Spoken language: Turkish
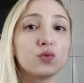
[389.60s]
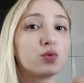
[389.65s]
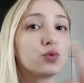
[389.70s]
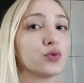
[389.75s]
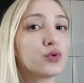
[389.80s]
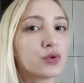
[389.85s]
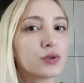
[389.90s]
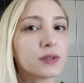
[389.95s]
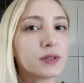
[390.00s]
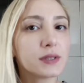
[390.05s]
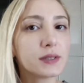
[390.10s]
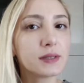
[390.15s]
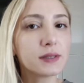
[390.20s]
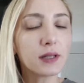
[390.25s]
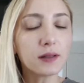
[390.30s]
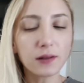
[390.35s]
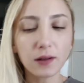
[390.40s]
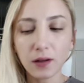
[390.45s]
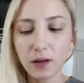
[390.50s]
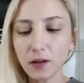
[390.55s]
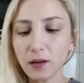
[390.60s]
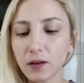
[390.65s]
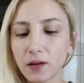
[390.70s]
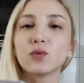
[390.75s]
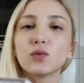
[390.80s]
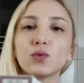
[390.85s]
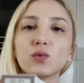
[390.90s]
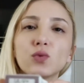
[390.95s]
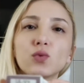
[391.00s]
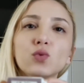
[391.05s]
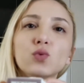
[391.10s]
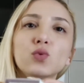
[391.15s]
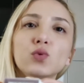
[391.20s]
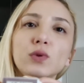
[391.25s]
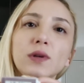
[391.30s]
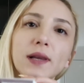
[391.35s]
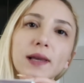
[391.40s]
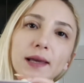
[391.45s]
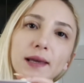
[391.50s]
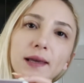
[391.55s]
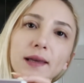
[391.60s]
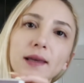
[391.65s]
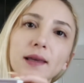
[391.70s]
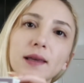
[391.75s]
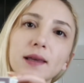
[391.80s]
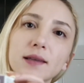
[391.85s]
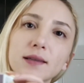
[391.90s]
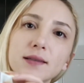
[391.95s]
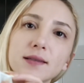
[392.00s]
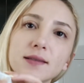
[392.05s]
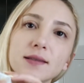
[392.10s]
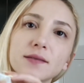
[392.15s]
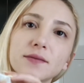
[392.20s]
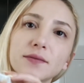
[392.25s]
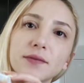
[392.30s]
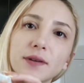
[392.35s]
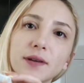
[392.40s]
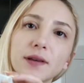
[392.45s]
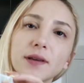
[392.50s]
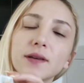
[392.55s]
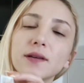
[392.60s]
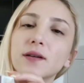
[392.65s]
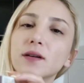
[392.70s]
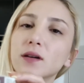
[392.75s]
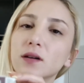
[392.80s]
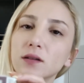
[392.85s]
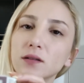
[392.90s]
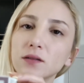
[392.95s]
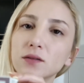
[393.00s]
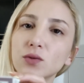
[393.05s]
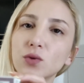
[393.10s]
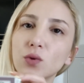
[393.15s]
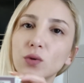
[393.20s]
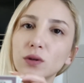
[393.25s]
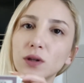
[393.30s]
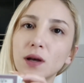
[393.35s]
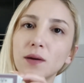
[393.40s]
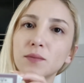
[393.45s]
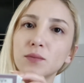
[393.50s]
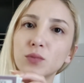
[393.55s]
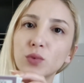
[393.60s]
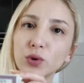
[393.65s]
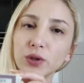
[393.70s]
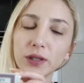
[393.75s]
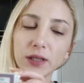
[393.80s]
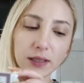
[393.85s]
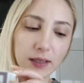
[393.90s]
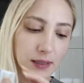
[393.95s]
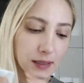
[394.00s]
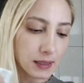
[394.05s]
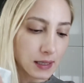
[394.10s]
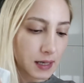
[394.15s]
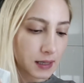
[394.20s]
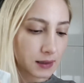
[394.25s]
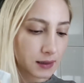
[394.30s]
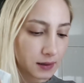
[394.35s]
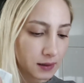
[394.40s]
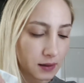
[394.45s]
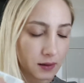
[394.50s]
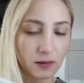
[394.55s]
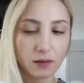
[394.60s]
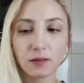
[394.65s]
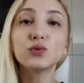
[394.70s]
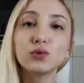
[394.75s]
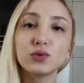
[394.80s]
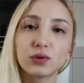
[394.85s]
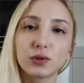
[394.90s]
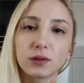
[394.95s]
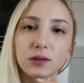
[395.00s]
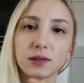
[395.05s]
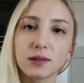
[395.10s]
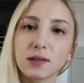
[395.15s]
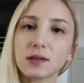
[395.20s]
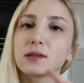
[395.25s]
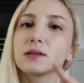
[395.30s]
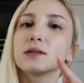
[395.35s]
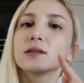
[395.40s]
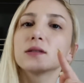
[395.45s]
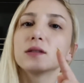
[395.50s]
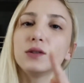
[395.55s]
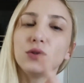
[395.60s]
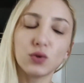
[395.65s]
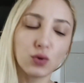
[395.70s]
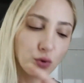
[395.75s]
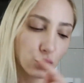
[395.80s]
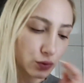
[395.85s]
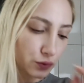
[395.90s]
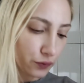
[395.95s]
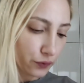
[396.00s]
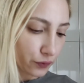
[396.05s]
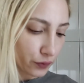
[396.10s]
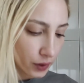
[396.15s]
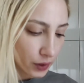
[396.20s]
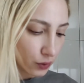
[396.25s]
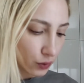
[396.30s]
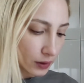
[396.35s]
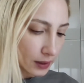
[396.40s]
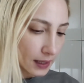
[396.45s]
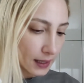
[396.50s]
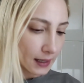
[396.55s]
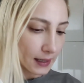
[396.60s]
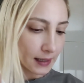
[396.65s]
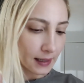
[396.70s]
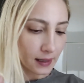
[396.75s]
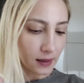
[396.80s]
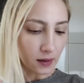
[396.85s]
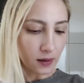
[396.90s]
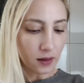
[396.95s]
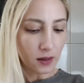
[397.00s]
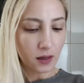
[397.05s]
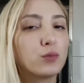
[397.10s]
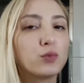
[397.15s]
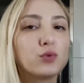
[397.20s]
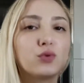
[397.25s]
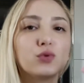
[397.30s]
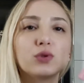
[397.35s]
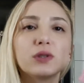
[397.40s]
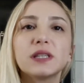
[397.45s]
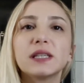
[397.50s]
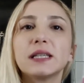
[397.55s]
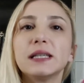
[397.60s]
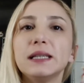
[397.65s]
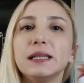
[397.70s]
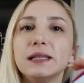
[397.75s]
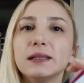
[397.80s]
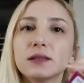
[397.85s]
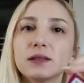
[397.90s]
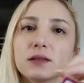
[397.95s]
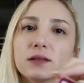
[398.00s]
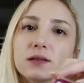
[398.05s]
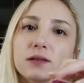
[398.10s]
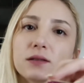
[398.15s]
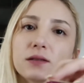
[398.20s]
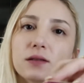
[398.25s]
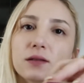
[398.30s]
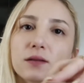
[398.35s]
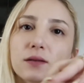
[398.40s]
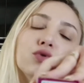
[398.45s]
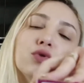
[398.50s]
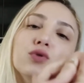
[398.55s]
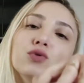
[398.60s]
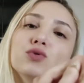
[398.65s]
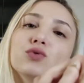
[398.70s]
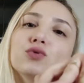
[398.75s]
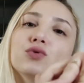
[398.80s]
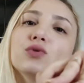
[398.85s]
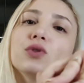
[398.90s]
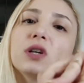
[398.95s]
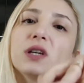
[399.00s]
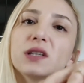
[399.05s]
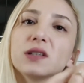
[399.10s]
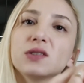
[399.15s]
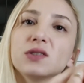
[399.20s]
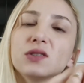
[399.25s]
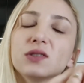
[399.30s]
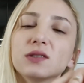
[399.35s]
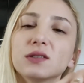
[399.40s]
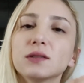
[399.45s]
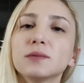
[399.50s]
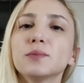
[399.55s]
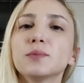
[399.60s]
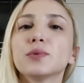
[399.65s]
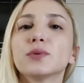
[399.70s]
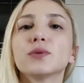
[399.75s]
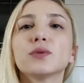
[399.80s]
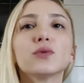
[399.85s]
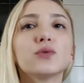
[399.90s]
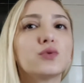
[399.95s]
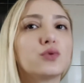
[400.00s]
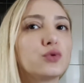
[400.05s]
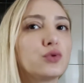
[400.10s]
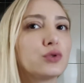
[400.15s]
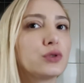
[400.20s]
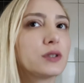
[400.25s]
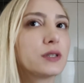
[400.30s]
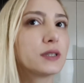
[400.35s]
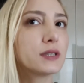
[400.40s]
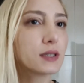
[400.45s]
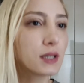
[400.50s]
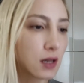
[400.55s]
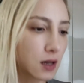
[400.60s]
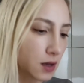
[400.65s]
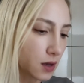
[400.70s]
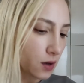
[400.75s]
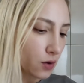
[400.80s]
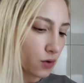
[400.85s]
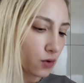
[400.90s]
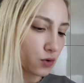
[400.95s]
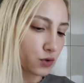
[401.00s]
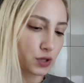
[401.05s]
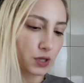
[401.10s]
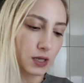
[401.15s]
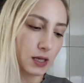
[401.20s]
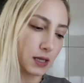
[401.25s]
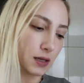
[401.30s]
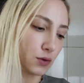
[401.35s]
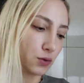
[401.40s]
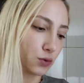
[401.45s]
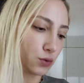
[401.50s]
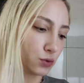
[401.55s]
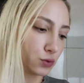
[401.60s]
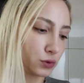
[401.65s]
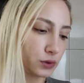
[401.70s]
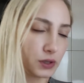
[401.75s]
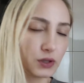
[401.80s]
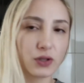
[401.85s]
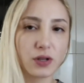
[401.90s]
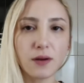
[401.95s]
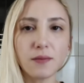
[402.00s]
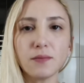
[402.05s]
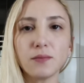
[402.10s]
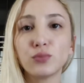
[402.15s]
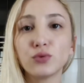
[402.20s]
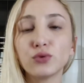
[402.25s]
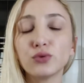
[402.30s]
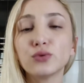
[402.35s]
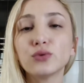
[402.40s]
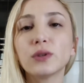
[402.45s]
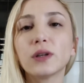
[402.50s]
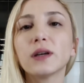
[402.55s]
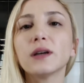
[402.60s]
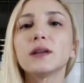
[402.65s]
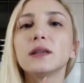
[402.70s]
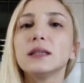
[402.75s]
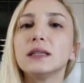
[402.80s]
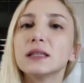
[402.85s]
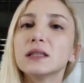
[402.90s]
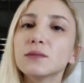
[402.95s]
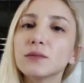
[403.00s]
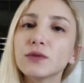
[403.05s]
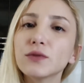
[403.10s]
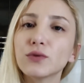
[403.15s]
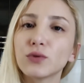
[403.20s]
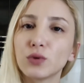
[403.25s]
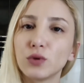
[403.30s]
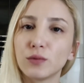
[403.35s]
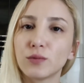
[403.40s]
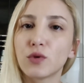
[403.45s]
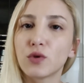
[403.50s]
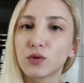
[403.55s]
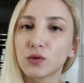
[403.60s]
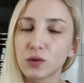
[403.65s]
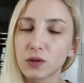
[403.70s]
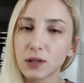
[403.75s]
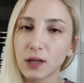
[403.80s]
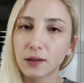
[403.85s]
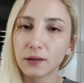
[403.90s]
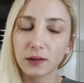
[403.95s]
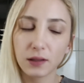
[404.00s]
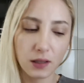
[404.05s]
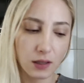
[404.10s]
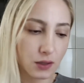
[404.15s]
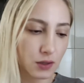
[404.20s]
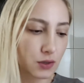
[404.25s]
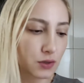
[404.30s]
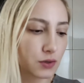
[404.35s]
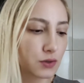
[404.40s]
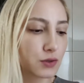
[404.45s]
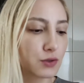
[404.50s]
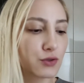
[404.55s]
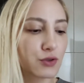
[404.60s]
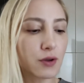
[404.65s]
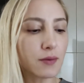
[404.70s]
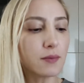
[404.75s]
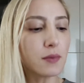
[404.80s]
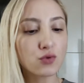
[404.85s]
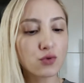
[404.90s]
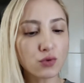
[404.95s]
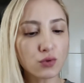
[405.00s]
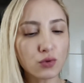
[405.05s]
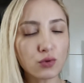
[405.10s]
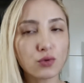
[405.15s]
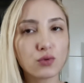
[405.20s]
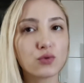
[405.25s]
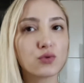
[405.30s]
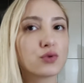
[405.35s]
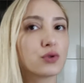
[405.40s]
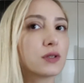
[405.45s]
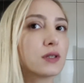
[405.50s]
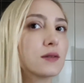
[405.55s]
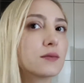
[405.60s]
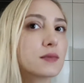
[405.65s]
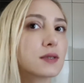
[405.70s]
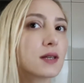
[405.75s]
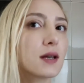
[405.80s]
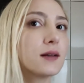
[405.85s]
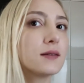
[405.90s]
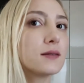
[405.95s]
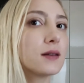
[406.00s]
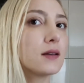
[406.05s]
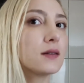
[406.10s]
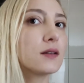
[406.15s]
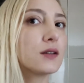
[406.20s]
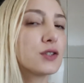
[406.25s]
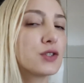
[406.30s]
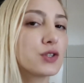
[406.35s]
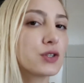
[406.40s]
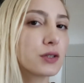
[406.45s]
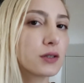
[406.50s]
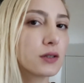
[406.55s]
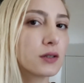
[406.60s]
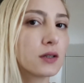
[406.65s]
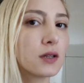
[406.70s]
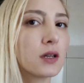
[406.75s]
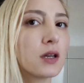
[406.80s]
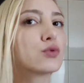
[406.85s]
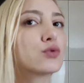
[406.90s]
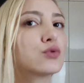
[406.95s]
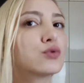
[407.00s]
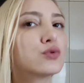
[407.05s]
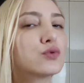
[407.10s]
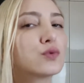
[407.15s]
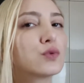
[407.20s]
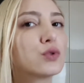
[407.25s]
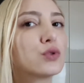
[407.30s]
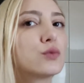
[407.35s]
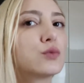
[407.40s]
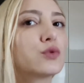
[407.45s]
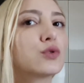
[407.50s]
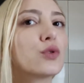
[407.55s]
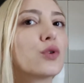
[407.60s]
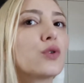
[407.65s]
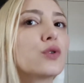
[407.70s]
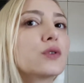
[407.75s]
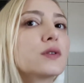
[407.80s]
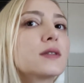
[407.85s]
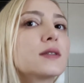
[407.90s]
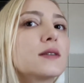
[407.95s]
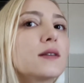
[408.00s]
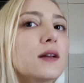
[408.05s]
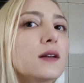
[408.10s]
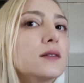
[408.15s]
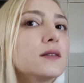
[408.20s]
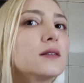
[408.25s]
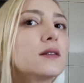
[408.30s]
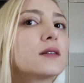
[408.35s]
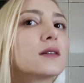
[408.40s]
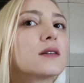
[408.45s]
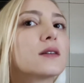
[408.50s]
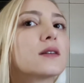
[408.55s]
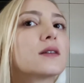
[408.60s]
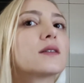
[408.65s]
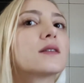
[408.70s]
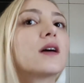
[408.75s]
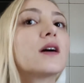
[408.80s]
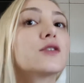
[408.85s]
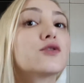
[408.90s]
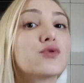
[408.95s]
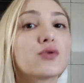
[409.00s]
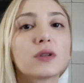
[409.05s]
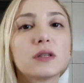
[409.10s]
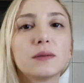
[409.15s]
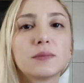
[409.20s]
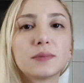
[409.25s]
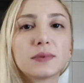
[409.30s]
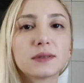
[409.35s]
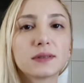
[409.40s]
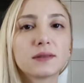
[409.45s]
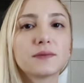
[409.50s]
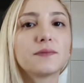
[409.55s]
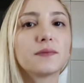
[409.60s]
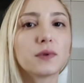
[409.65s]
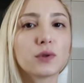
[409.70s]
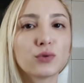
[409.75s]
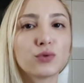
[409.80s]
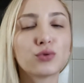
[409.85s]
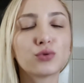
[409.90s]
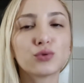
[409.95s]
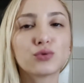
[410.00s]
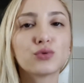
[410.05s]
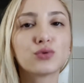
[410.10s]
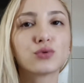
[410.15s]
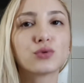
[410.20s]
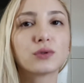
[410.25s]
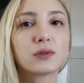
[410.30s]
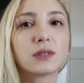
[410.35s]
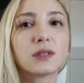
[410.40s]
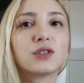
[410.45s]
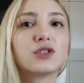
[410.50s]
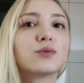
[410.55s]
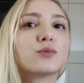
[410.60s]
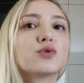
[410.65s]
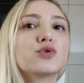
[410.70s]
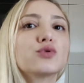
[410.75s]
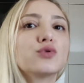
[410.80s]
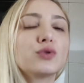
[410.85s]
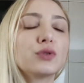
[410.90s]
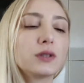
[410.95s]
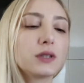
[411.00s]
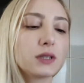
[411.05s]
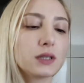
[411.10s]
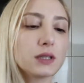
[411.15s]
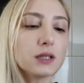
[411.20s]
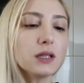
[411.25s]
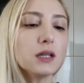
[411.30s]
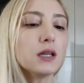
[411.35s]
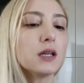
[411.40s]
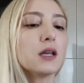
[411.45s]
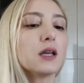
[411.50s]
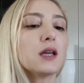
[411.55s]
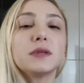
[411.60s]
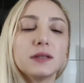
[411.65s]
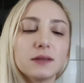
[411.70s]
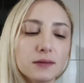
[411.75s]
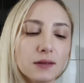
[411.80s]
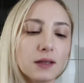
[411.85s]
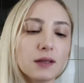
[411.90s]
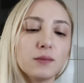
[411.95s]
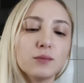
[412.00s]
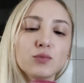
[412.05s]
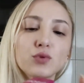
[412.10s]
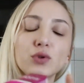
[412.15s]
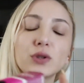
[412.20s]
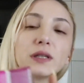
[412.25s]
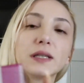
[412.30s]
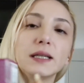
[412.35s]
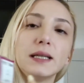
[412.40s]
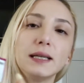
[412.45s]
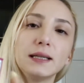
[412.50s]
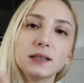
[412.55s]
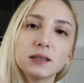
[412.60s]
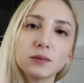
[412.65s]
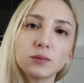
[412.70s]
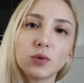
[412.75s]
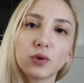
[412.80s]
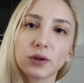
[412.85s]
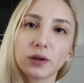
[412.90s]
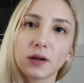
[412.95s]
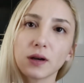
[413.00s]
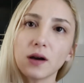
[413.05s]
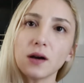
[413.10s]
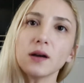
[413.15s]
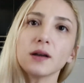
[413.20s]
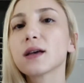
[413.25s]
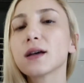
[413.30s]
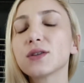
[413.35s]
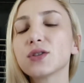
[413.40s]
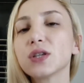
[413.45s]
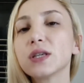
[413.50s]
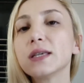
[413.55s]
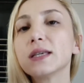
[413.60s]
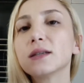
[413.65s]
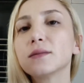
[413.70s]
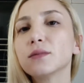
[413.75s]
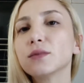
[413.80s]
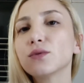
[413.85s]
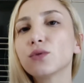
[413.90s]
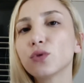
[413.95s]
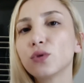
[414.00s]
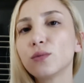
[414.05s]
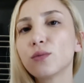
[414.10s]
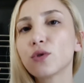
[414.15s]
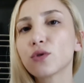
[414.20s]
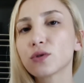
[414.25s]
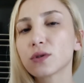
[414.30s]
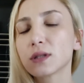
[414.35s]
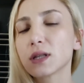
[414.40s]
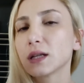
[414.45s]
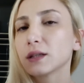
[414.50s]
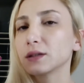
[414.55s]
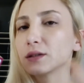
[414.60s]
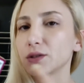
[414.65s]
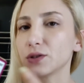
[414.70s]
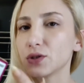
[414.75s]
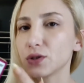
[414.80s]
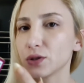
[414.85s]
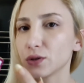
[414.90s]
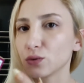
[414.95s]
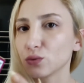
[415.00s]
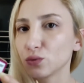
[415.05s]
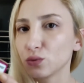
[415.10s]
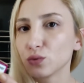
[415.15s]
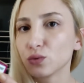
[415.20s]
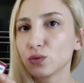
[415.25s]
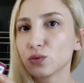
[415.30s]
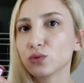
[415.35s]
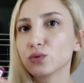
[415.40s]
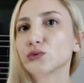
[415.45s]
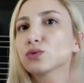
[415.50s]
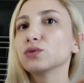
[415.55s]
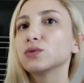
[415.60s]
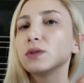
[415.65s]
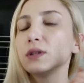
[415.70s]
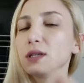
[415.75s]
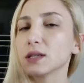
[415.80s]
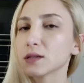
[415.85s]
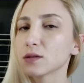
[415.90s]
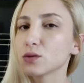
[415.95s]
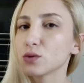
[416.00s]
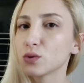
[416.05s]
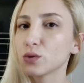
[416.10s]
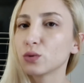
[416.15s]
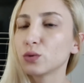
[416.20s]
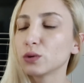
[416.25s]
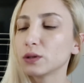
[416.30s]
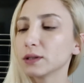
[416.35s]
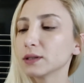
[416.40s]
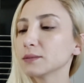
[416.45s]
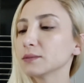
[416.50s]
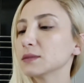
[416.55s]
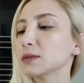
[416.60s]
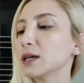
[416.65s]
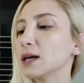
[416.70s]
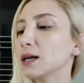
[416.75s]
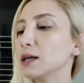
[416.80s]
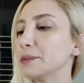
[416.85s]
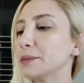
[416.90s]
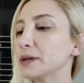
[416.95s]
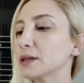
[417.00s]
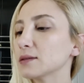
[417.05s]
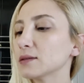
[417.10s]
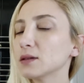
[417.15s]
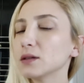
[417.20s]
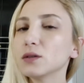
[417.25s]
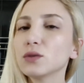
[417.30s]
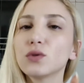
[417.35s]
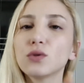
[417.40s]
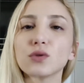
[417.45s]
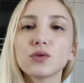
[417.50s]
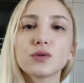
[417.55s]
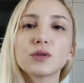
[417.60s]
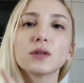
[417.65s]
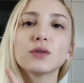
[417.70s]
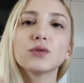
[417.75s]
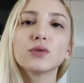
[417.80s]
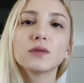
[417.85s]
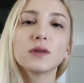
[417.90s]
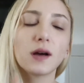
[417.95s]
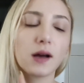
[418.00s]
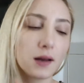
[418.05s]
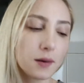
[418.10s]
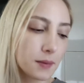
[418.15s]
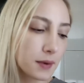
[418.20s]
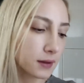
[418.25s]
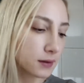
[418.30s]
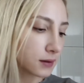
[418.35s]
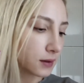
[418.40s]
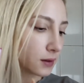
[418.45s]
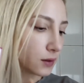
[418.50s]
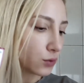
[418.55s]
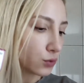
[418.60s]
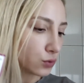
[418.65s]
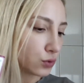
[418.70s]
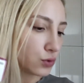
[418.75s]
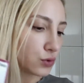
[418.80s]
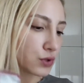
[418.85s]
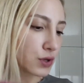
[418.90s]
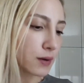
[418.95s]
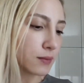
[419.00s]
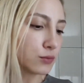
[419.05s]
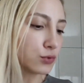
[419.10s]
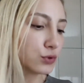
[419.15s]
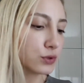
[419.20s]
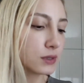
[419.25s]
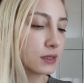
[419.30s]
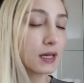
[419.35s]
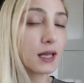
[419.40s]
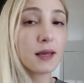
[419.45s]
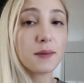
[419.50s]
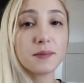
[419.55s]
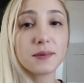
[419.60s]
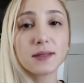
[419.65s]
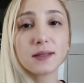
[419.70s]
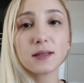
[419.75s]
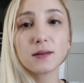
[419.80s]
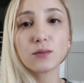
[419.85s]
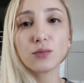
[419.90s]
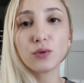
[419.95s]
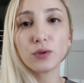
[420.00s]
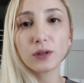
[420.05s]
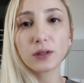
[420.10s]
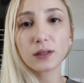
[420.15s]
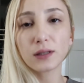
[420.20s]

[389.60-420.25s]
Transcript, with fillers: Uçlarına da UL eksi ve artı olan boyayı yani ultra sarı yoğun viyole ile bu clear tonunu karıştırıp uçlarına o şekilde uygulayacağım. Bunu da 20 volüm oksidanla karıştıracağım. Çünkü uçlarım zaten açık. 30 volümlük oksidan e, daha çok yıpratıp kurutur saçımın uçlarını. Bir de bu clear boya sadece 20 volüm oksidanlar için uygun yazıyor kullanım talimatlarında. O yüzden o talimatlara uyacağım. Bunların hepsini bu